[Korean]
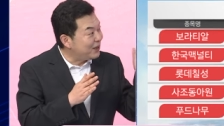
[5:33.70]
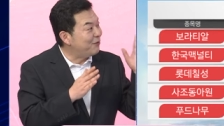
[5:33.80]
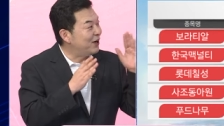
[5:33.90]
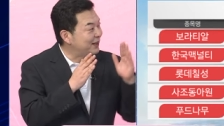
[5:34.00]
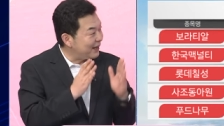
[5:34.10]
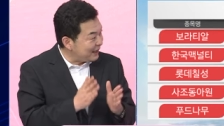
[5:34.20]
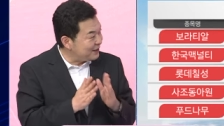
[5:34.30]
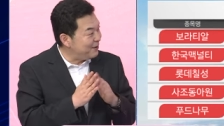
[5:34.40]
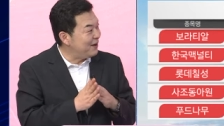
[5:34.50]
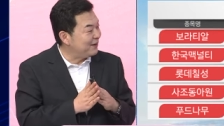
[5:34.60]
네, 넘어갔다가 네.
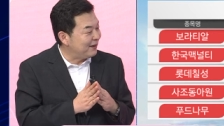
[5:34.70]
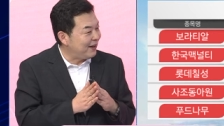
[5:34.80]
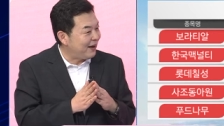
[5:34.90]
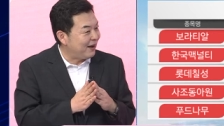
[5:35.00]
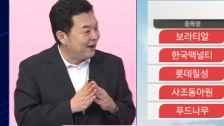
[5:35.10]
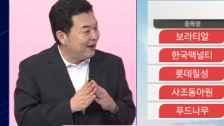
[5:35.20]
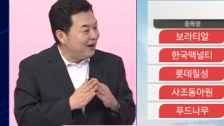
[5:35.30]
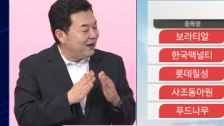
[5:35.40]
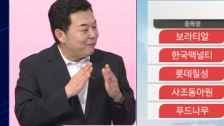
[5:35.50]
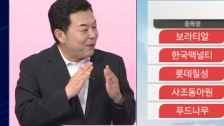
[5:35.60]
다시 밀렸는데 예
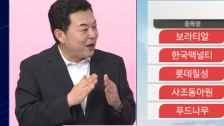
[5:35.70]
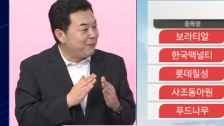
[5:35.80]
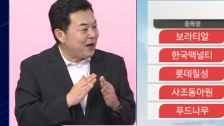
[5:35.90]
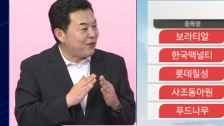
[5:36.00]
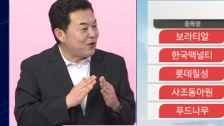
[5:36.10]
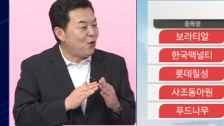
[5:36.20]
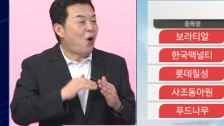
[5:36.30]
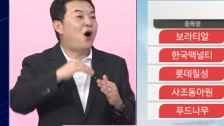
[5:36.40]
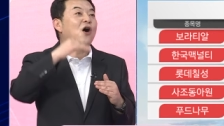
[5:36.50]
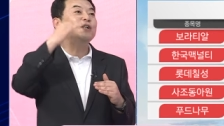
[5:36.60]
100만 원을
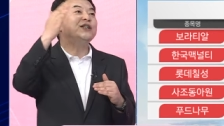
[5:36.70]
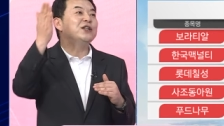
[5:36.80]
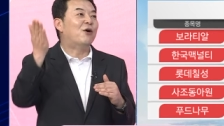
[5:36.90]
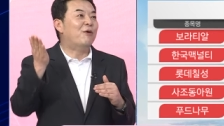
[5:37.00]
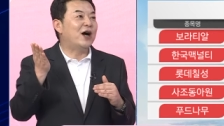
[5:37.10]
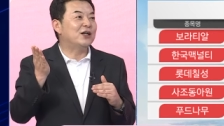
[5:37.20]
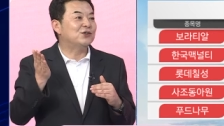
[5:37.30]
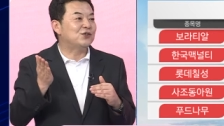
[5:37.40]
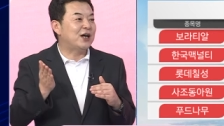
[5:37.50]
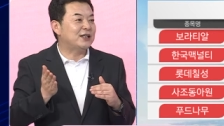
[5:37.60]
훨씬 넘어가는
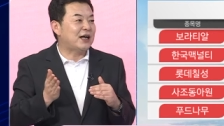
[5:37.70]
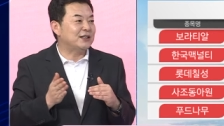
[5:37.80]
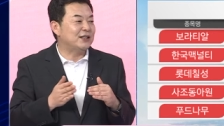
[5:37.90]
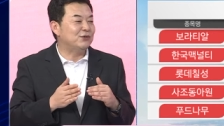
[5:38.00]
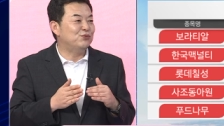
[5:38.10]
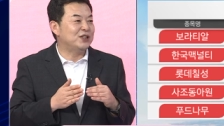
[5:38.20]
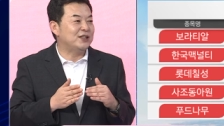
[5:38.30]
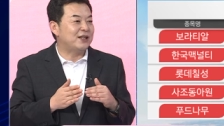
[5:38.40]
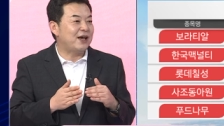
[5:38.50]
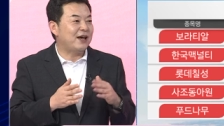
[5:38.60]
주가의 상승이
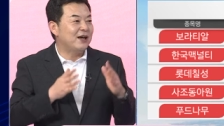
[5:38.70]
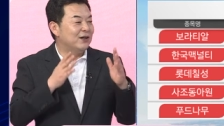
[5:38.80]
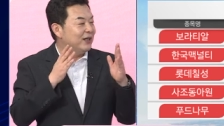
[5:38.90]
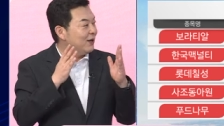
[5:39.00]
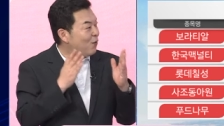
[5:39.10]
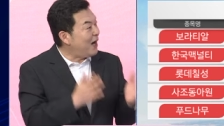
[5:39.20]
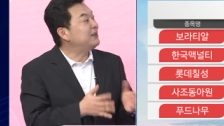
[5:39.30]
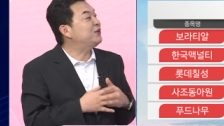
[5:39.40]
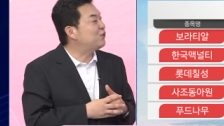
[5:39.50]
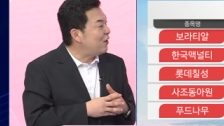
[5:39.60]
움직일 때
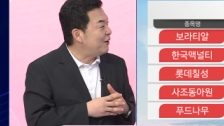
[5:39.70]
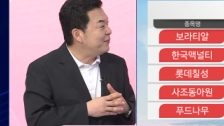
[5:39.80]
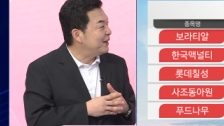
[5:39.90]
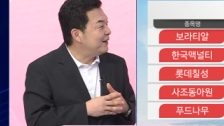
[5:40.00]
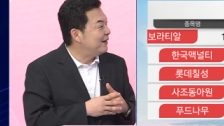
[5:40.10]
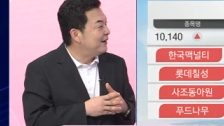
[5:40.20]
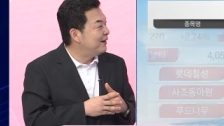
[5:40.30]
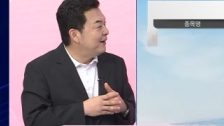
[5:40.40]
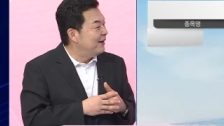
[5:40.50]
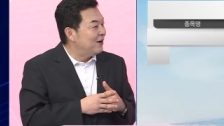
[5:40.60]
황제주라고 합니다. 네.
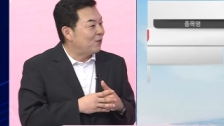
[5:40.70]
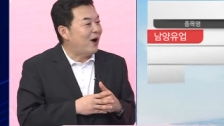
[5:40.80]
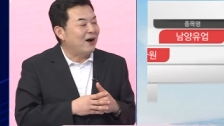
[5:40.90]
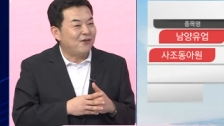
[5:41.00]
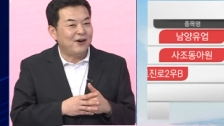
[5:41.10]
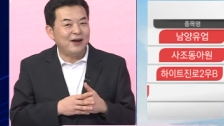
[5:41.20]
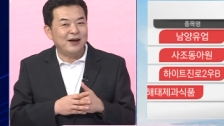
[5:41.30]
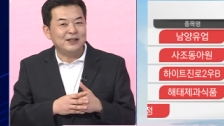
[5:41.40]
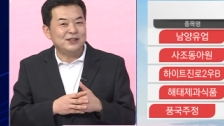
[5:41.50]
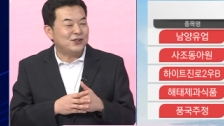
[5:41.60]

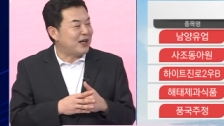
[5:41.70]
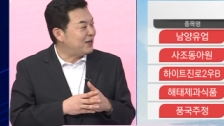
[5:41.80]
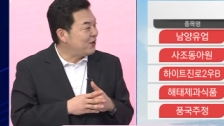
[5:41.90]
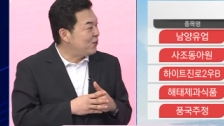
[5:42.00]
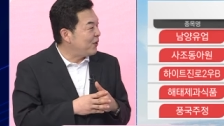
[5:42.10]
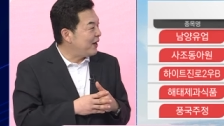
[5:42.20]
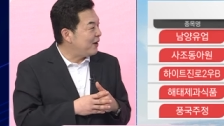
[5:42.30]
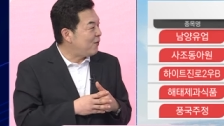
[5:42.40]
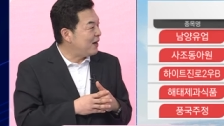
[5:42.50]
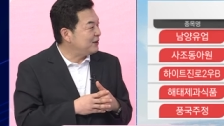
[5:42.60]
과거에
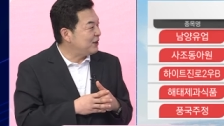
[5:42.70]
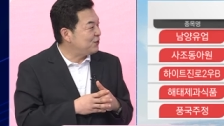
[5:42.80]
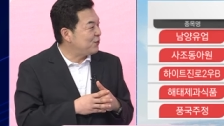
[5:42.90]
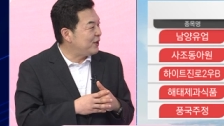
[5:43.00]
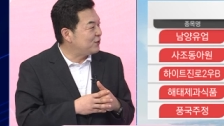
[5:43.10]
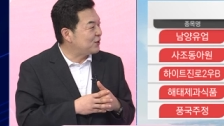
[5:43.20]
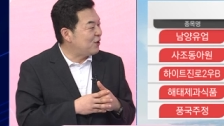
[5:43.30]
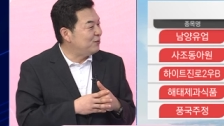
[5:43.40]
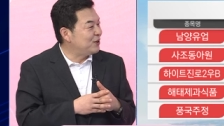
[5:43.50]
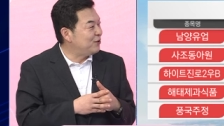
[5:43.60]
2004년도에 네. 황제주로의
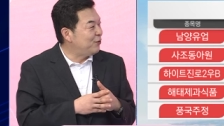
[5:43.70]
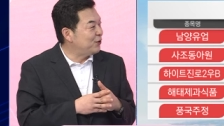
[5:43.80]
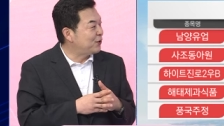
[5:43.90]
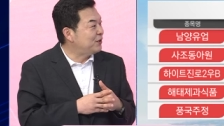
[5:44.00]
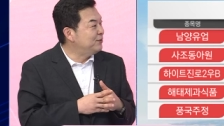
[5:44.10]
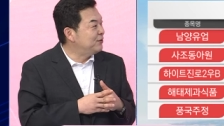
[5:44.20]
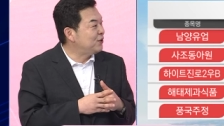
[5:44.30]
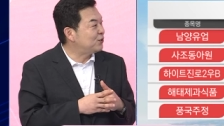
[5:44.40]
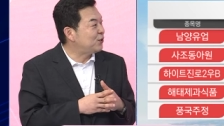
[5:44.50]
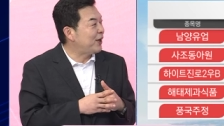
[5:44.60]
주가 움직임을 보여줬던
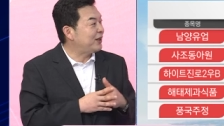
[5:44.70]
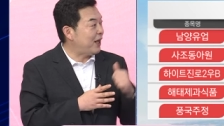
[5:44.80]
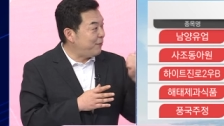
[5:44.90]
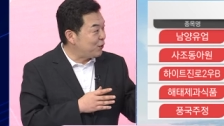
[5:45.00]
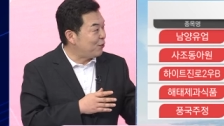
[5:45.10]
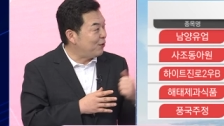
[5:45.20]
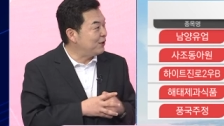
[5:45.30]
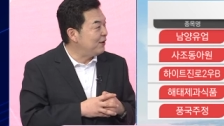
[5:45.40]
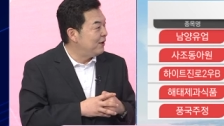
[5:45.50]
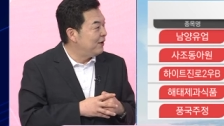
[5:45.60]
음식료 종의 대표 종목은